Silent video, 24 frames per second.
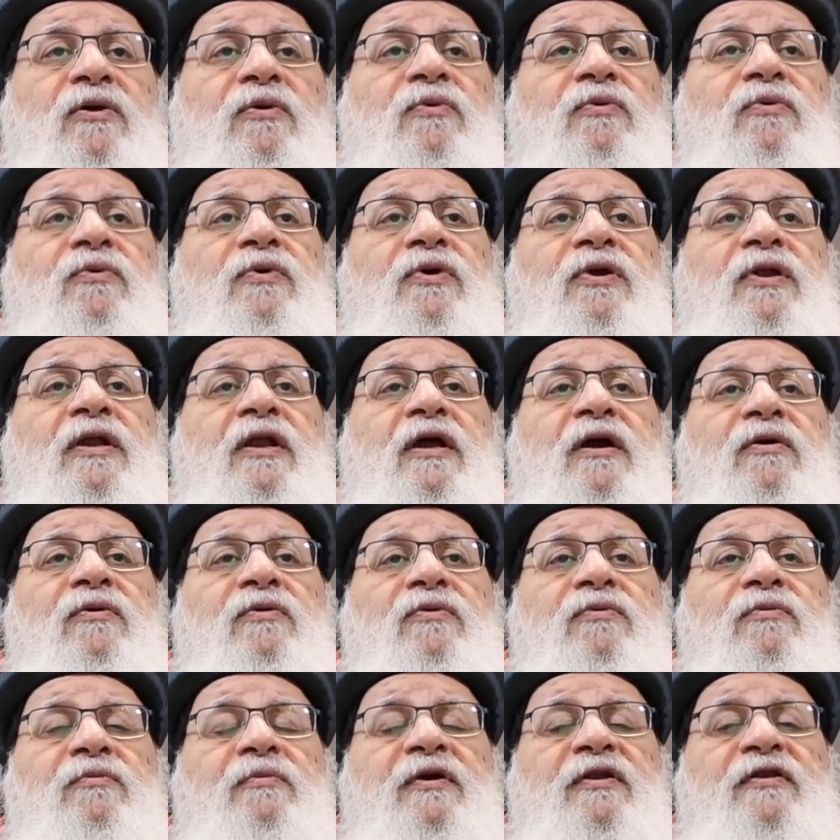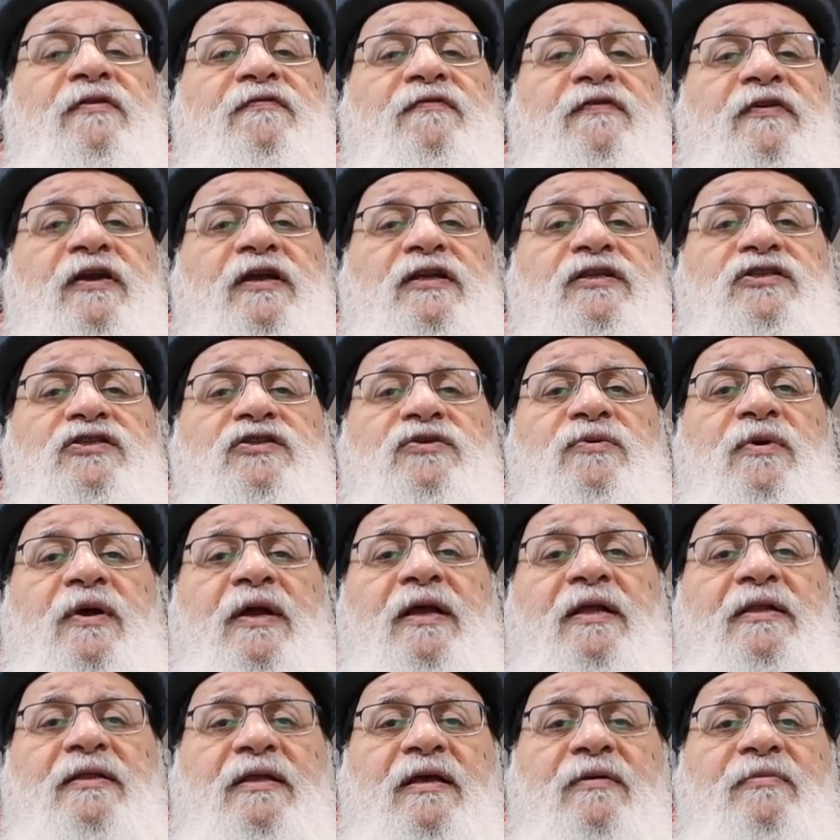ولو ما نفعتش
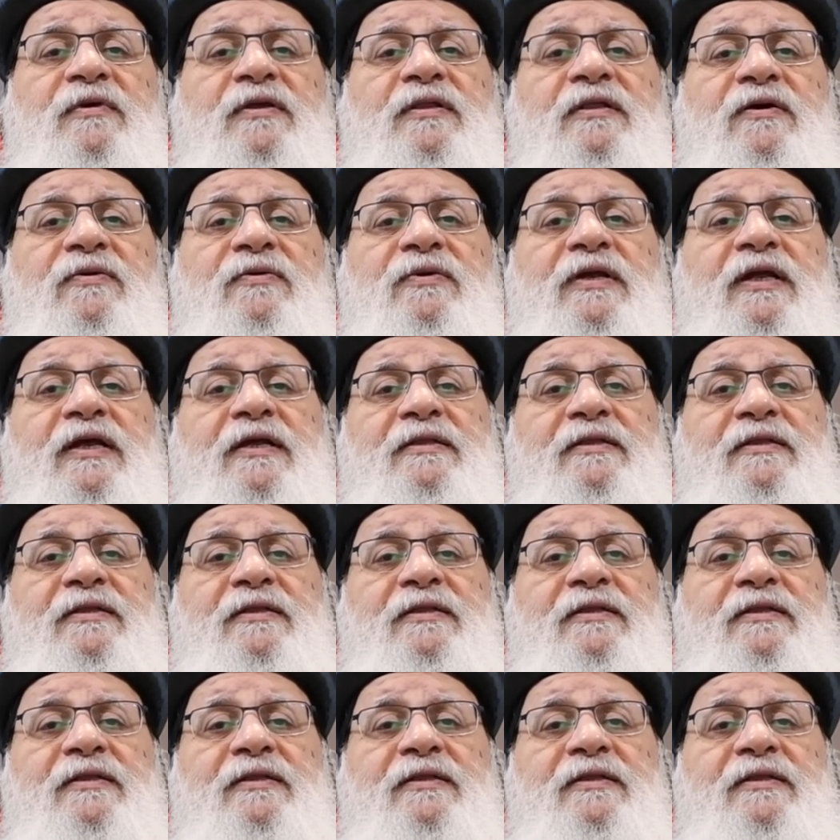واحدة بيدور على